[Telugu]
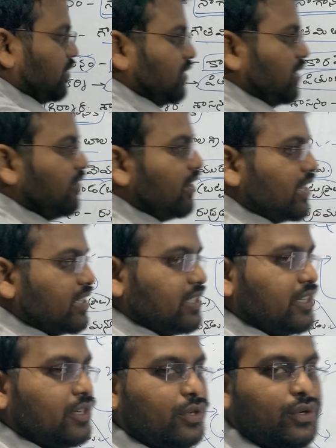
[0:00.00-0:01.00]
జరుగుతుంది
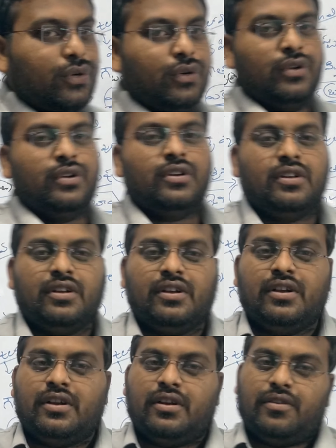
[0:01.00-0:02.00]
ఎవరికిచ్చిండు
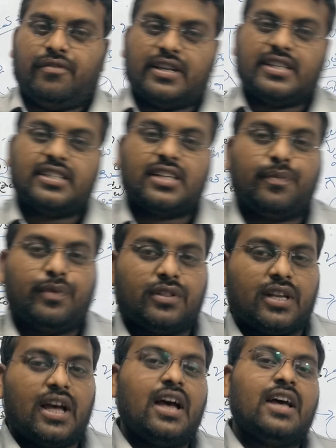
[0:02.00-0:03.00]

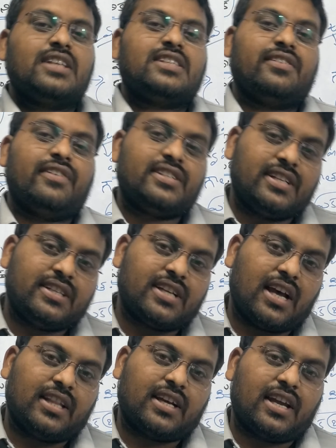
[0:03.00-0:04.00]
వశిష్ఠపుత్ర శివశ్రీ
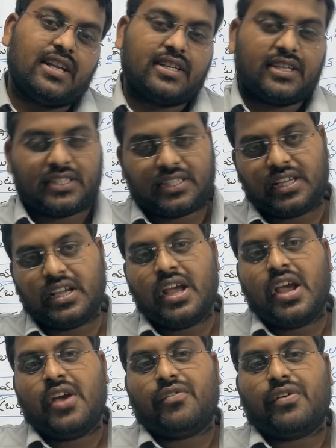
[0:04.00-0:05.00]
శాతకర్ణికిచ్చి
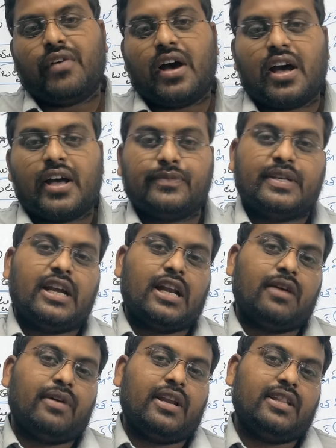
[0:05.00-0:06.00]
వివాహం
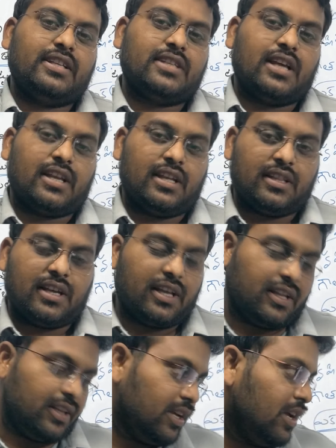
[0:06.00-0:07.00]
చేయడం అనేది జరిగింది
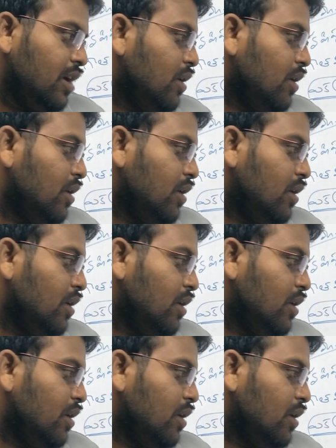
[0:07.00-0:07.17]
అనేది